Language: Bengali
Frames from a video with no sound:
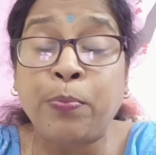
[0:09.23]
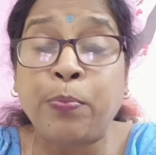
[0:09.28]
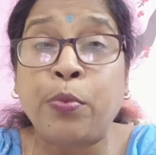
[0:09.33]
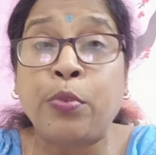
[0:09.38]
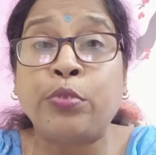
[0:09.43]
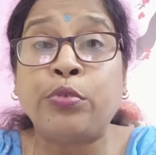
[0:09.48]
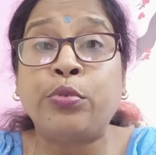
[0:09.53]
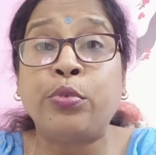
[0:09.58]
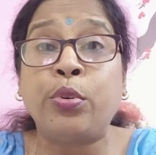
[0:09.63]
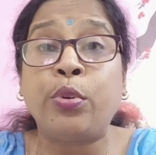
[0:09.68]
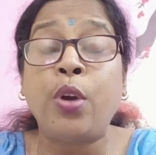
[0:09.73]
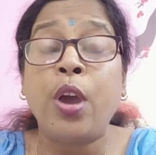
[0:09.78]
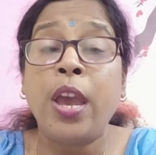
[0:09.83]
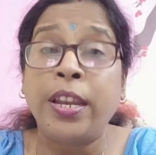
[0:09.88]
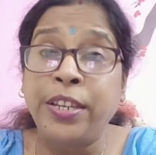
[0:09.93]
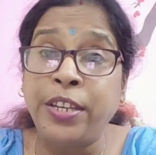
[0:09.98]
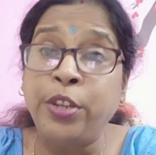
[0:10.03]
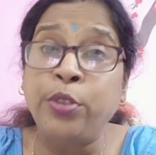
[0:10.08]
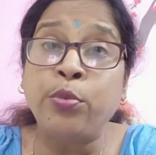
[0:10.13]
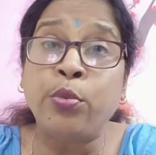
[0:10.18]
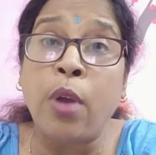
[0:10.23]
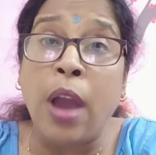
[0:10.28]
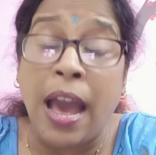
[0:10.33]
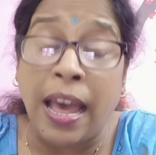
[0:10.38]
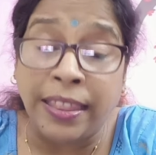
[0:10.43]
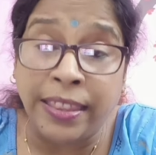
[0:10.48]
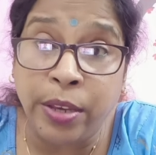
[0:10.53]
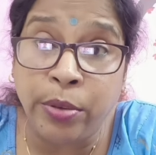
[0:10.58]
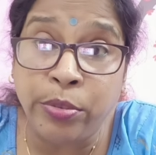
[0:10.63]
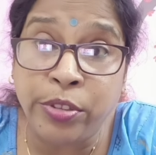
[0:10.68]
প্রশ্ন টিনুকু
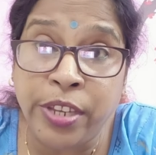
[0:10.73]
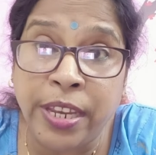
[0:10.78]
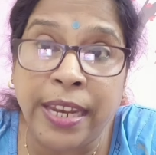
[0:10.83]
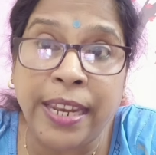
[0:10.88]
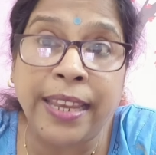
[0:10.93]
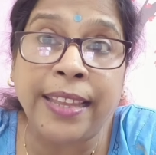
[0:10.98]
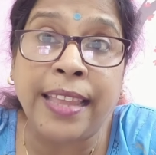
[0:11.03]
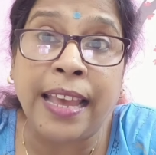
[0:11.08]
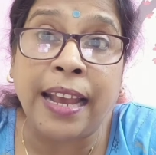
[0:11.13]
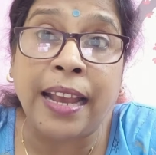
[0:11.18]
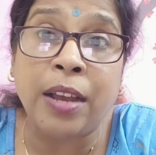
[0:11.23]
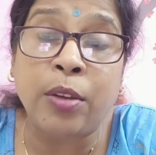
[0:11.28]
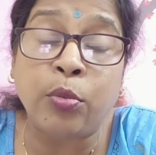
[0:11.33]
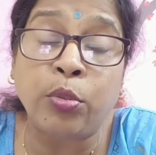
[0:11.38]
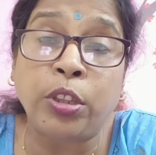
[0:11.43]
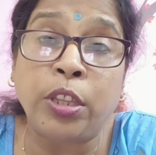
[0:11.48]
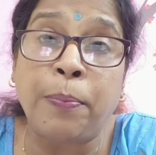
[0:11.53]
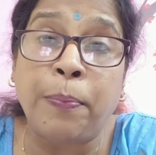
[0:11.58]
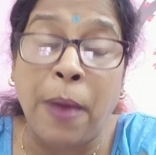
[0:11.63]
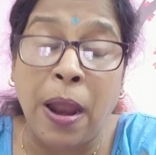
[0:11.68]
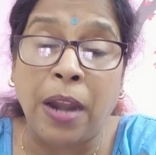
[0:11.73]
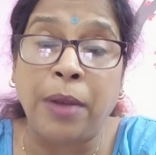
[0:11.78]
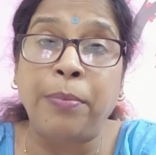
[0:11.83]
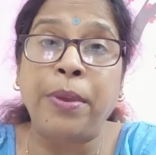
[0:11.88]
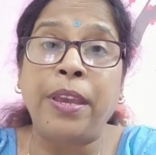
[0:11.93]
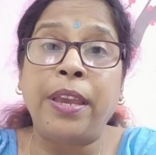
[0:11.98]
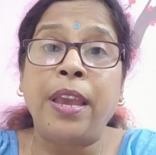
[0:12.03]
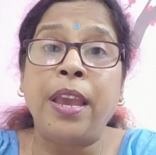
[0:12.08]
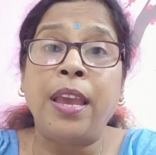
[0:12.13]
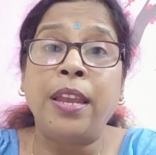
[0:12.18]
আদেও ছেলেকে দেখা করতে পারবে